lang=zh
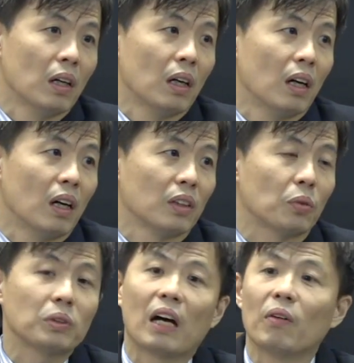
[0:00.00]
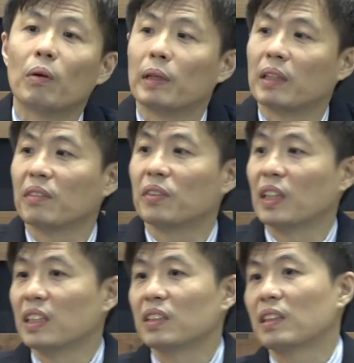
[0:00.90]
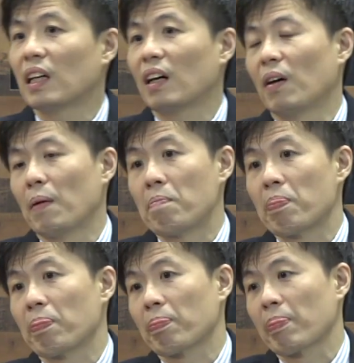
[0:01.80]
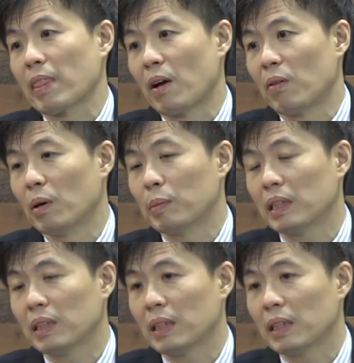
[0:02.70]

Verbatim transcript: 呃，通常我们人是这样哦，我们